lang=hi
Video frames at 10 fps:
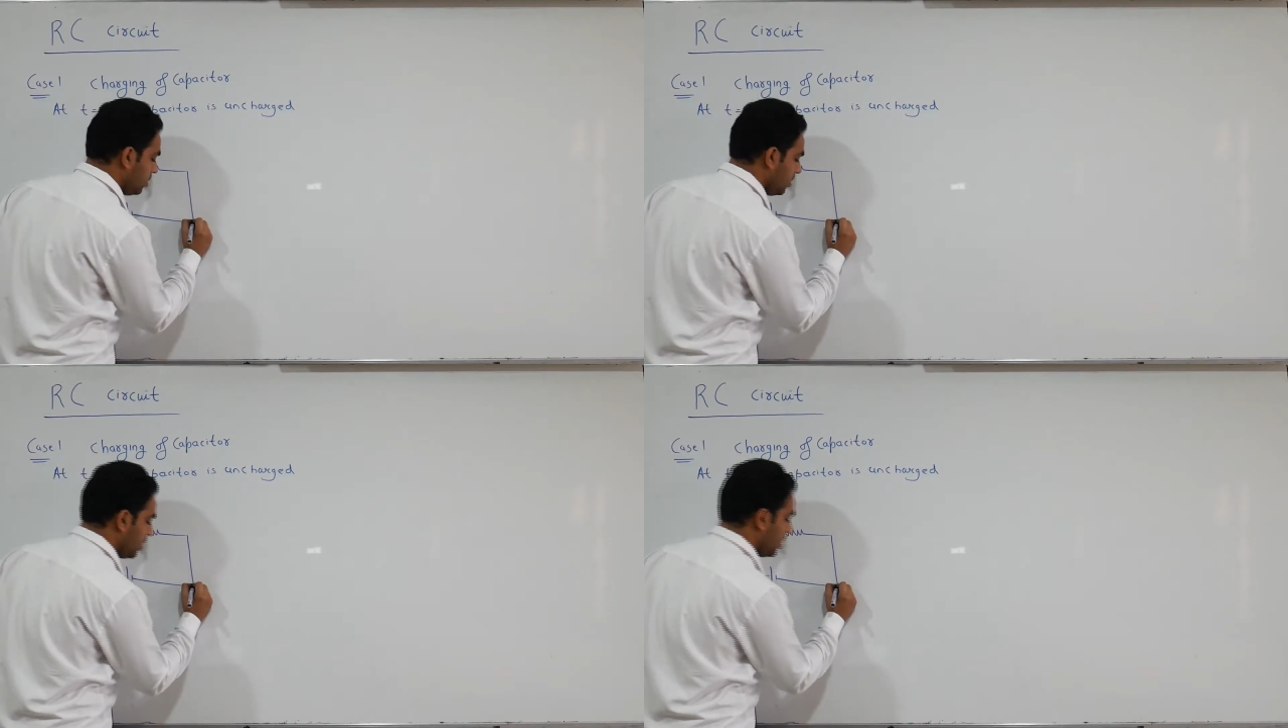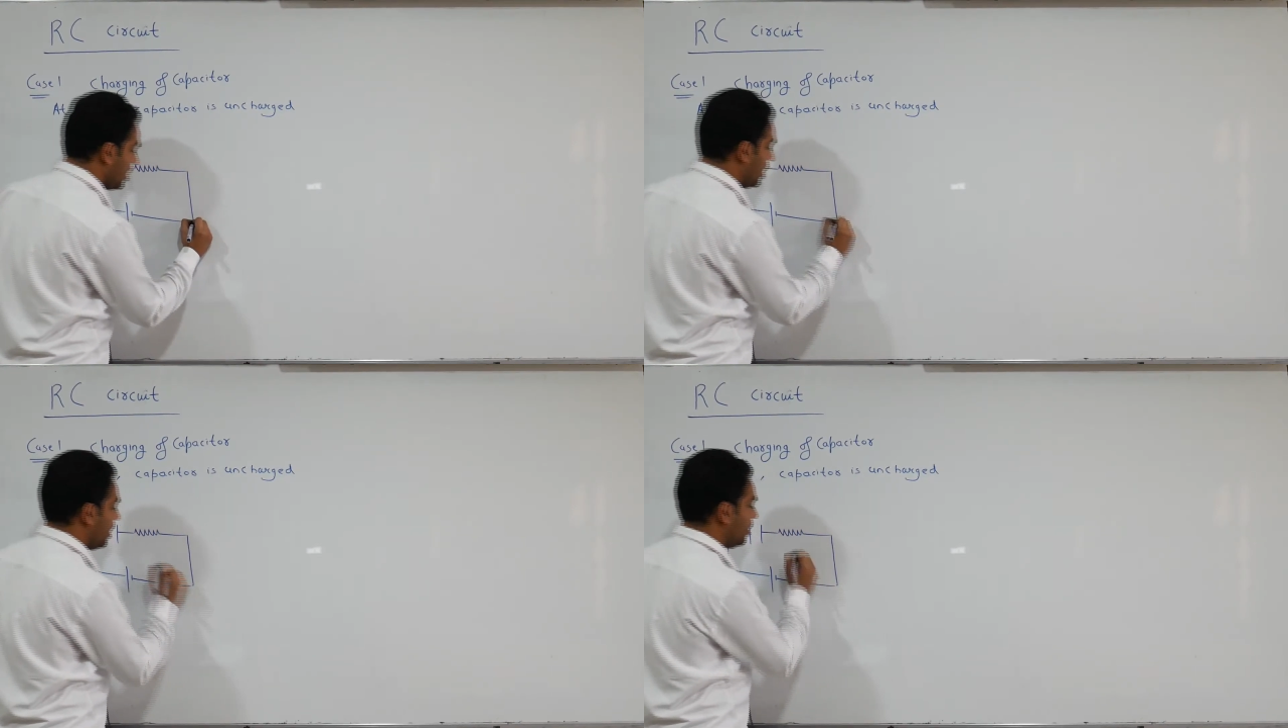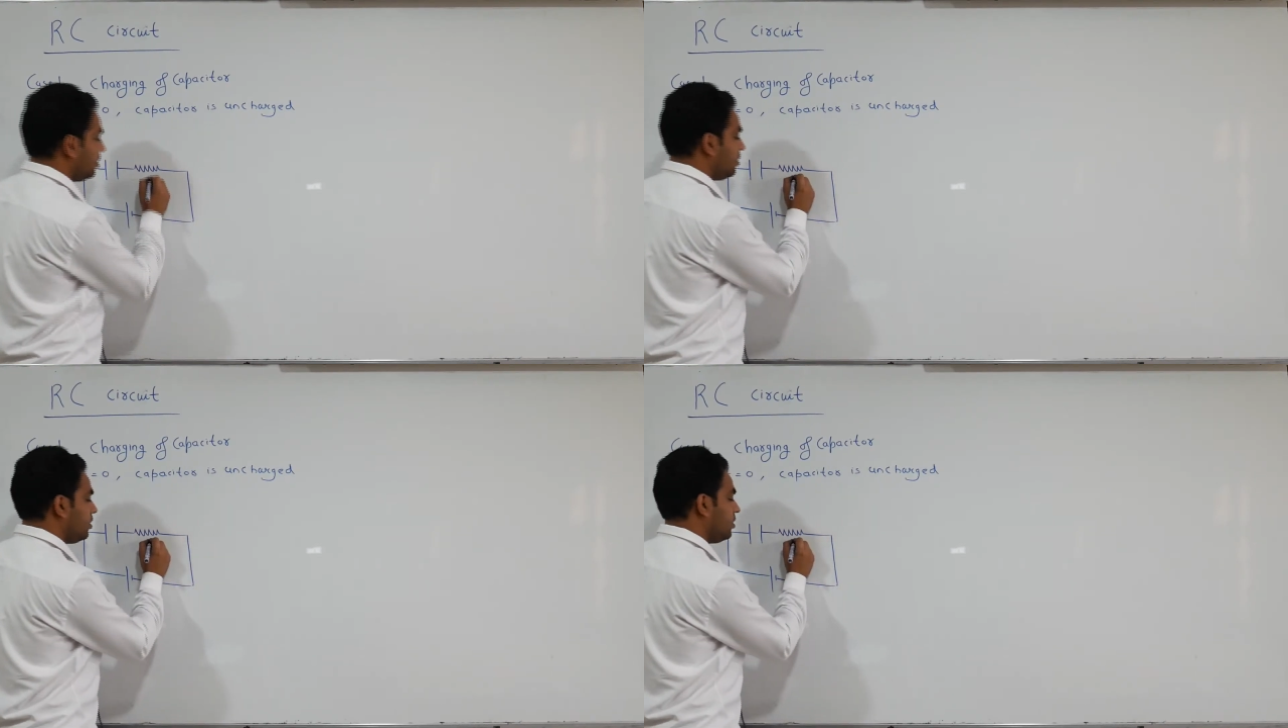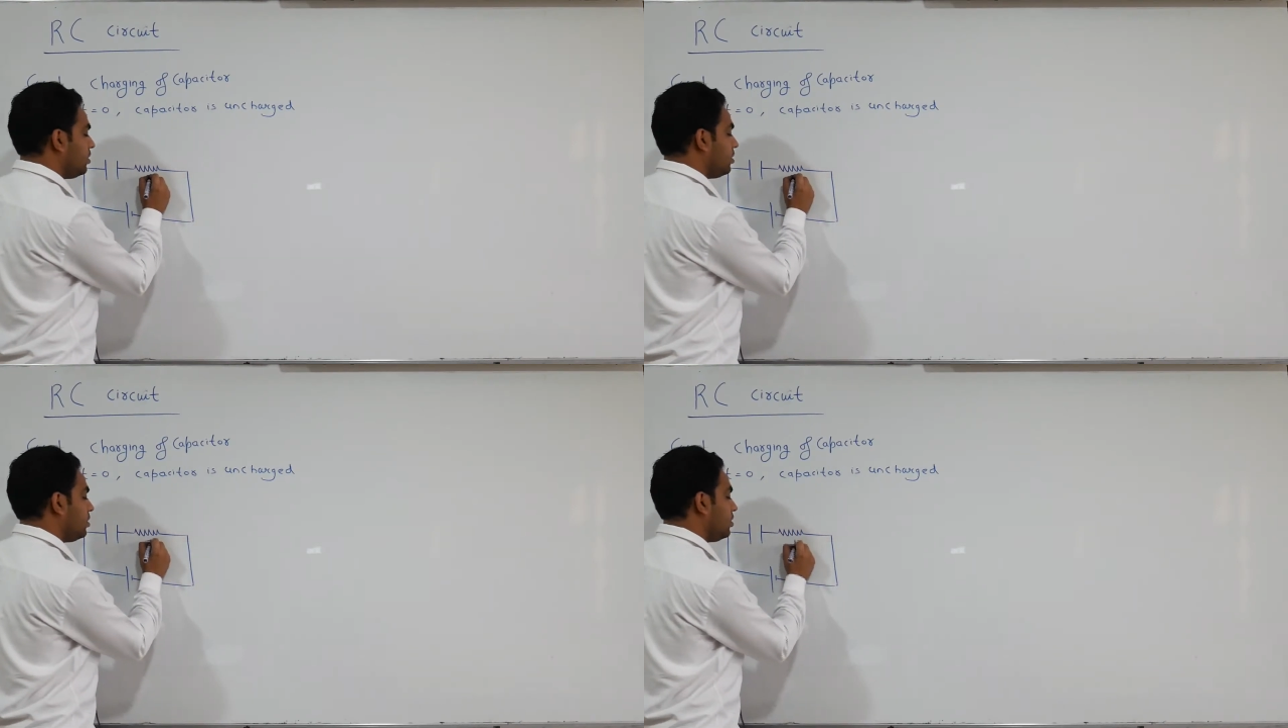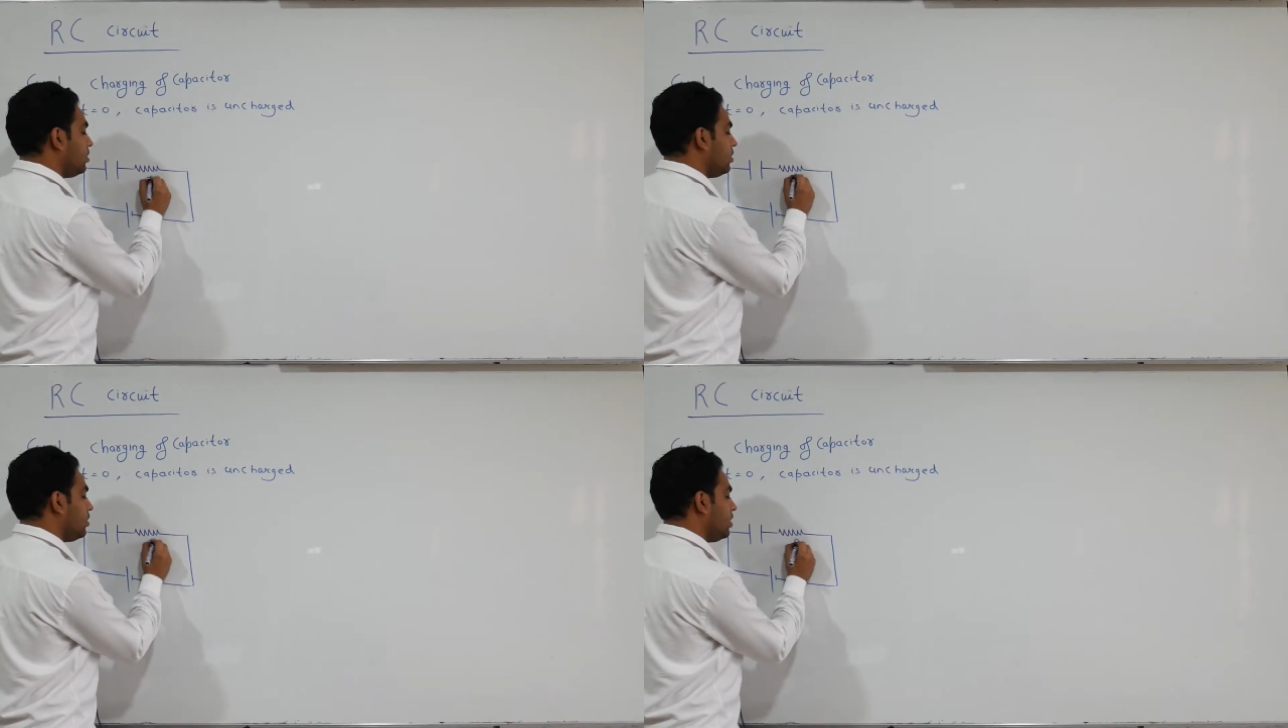यह है आर
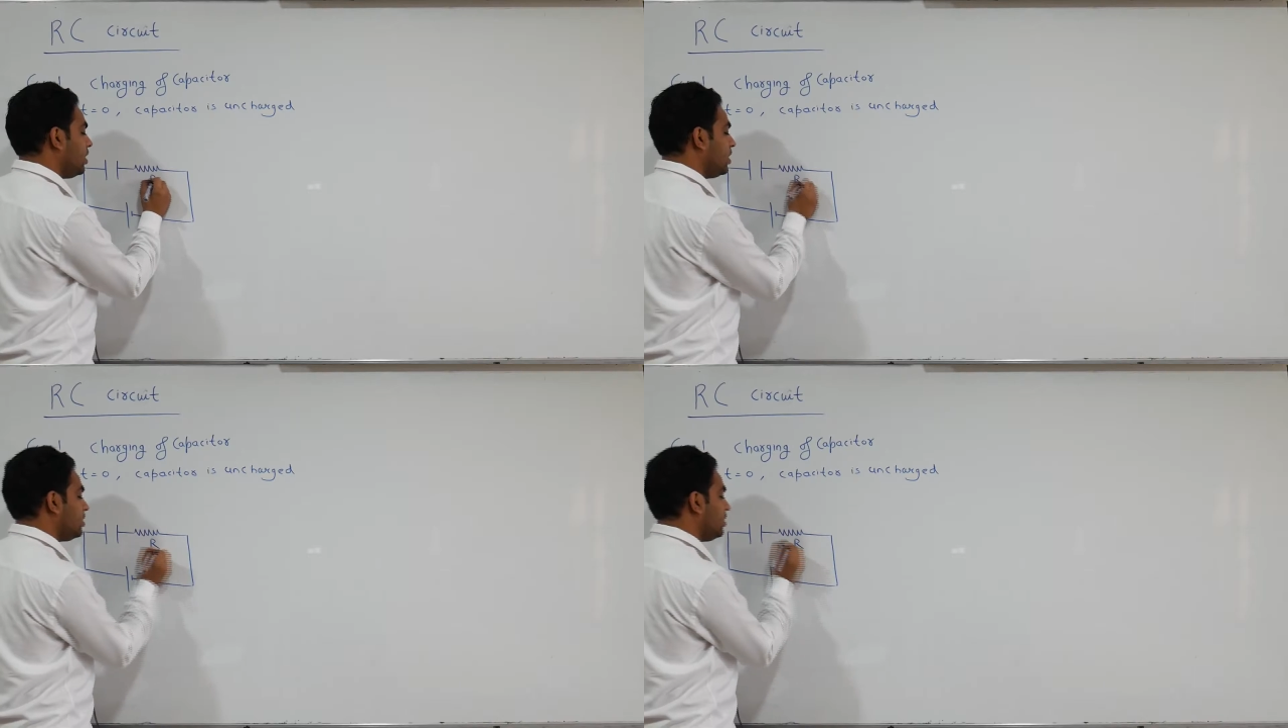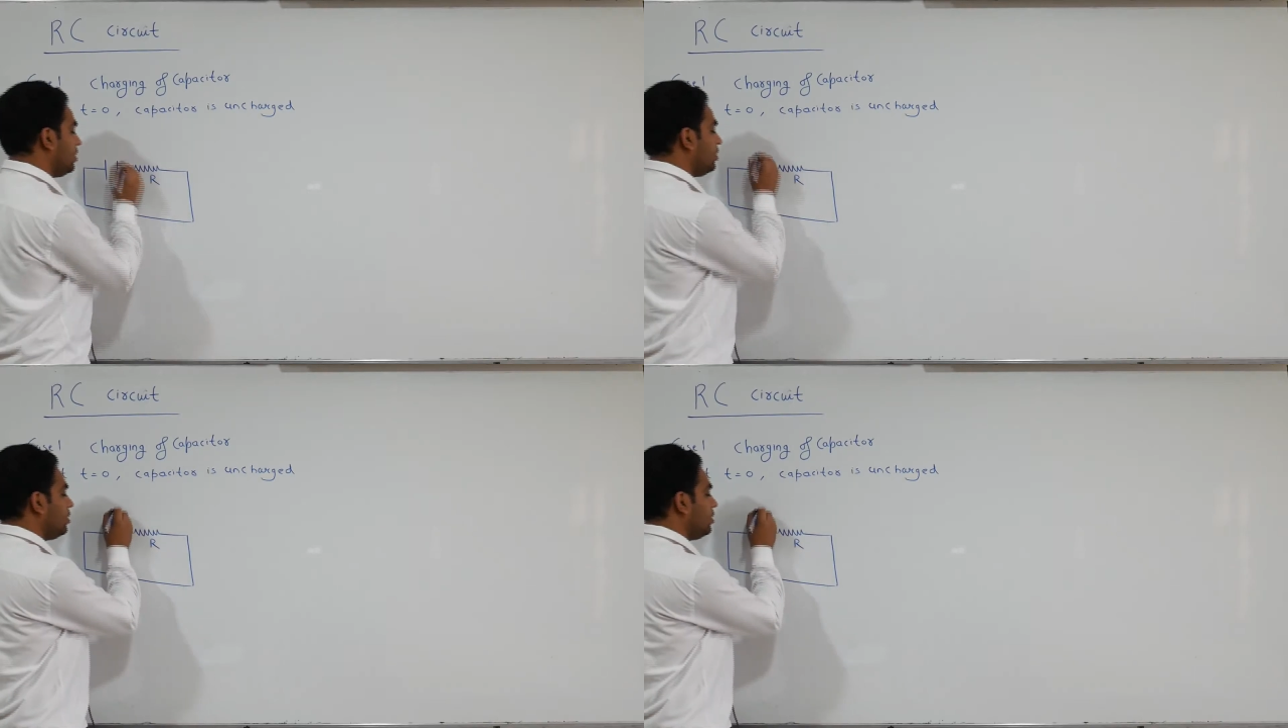और ये है सी